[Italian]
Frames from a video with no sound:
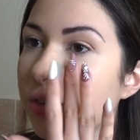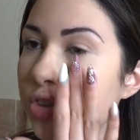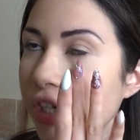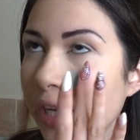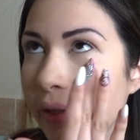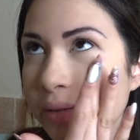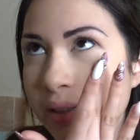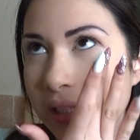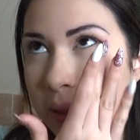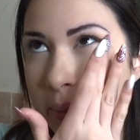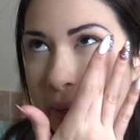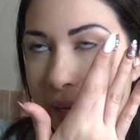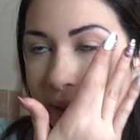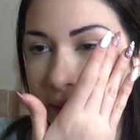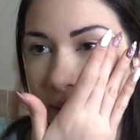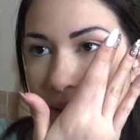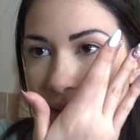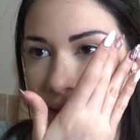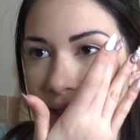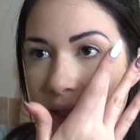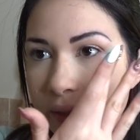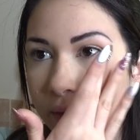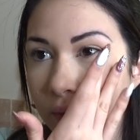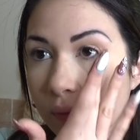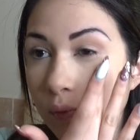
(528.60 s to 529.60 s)
cioè dipende
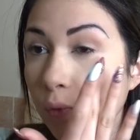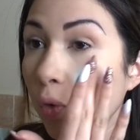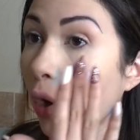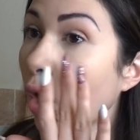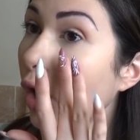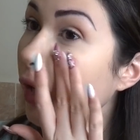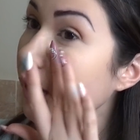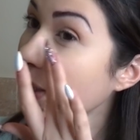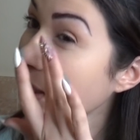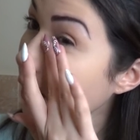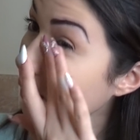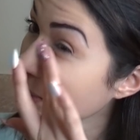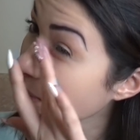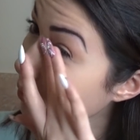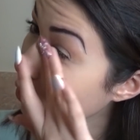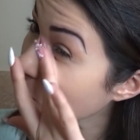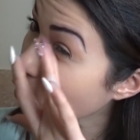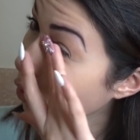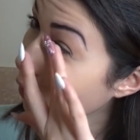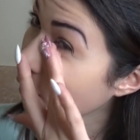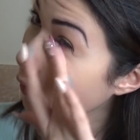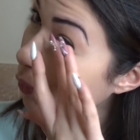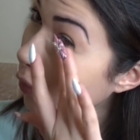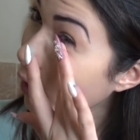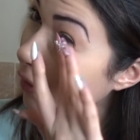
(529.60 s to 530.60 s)
se vuoi
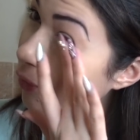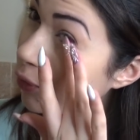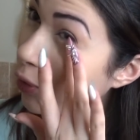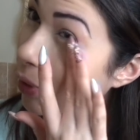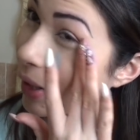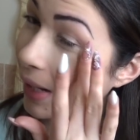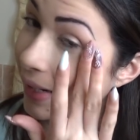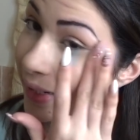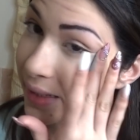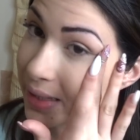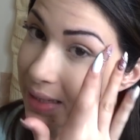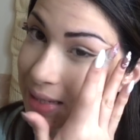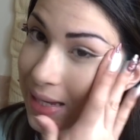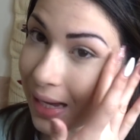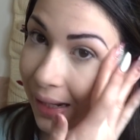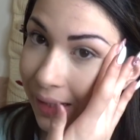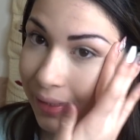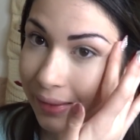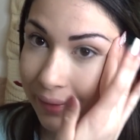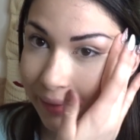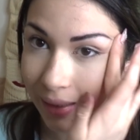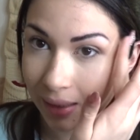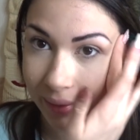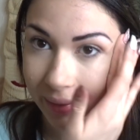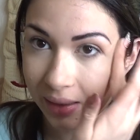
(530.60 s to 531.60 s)
dove vuoi focalizzare
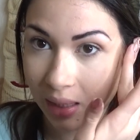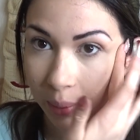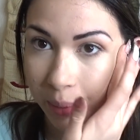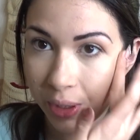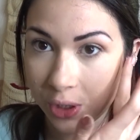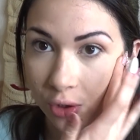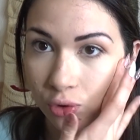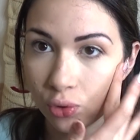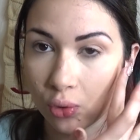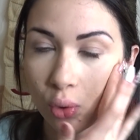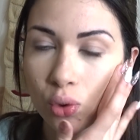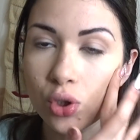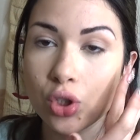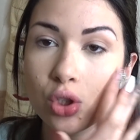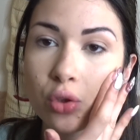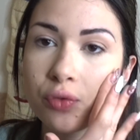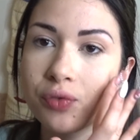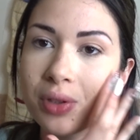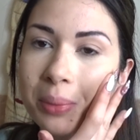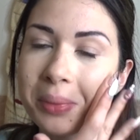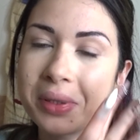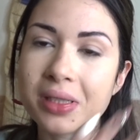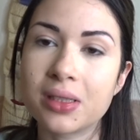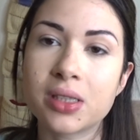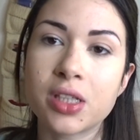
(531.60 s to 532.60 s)
il trattamento io
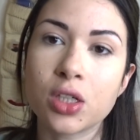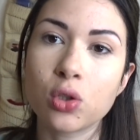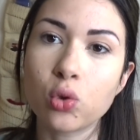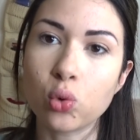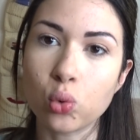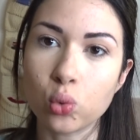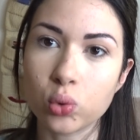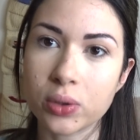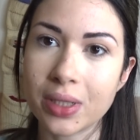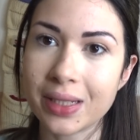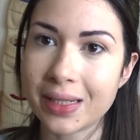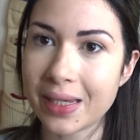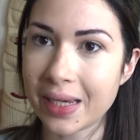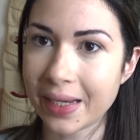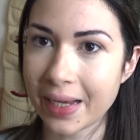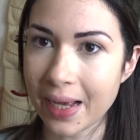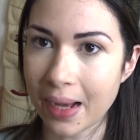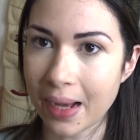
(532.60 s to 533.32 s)
ovviamente glutei e